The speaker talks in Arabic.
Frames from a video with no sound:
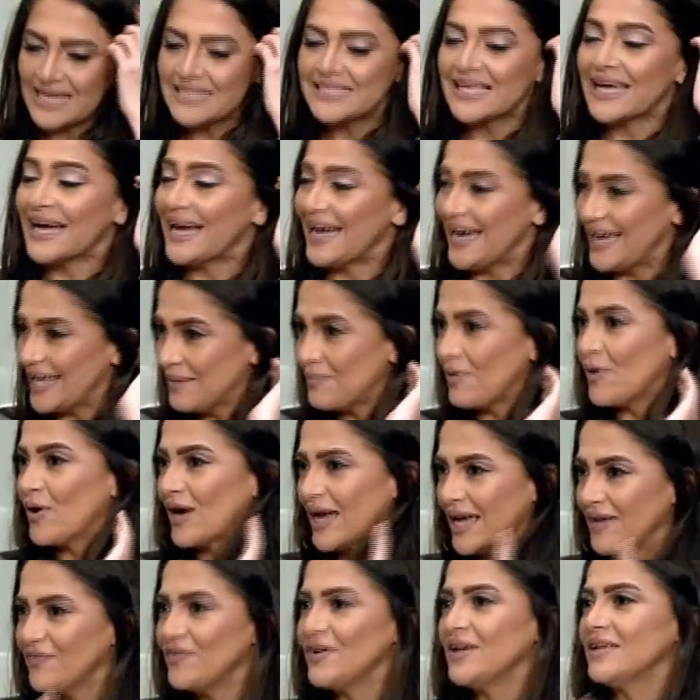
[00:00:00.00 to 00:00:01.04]
عايزه احارب او
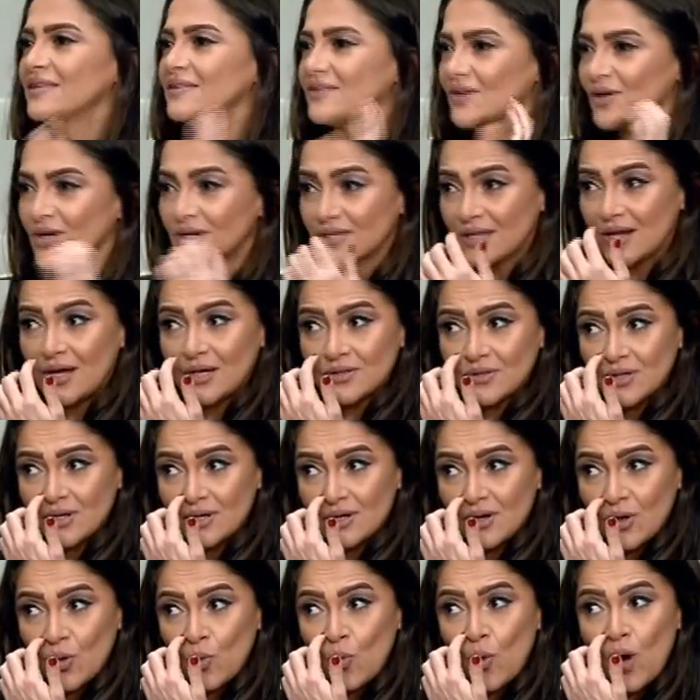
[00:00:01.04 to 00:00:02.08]
اكافح تجاره
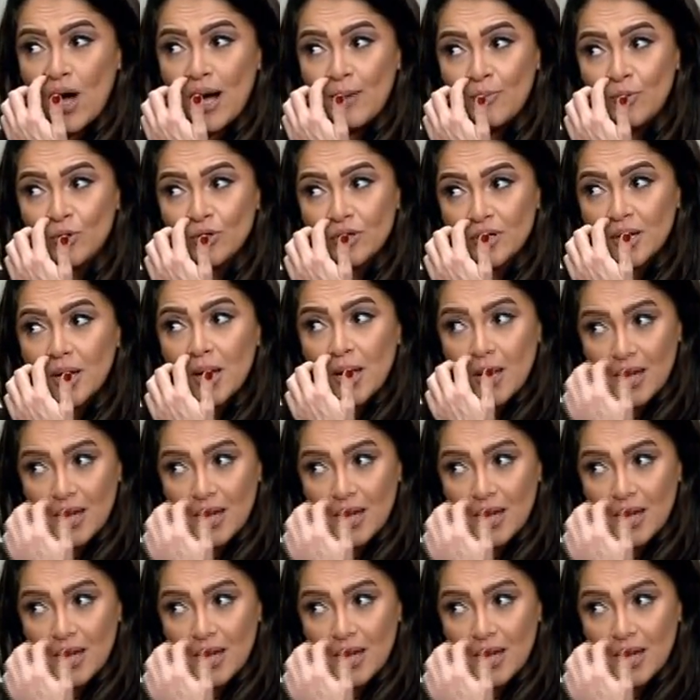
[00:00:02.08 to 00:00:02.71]
الاعضاء تجاره غير